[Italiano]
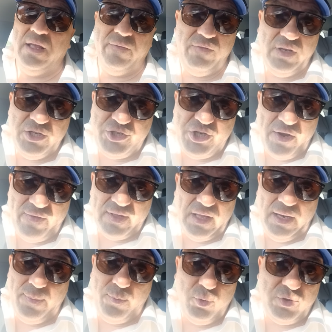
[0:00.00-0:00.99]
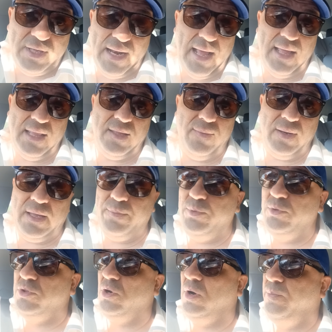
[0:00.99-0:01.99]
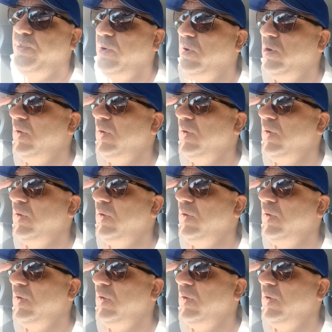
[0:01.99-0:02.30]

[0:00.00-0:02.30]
mi diceva delle puttanate perché purtroppo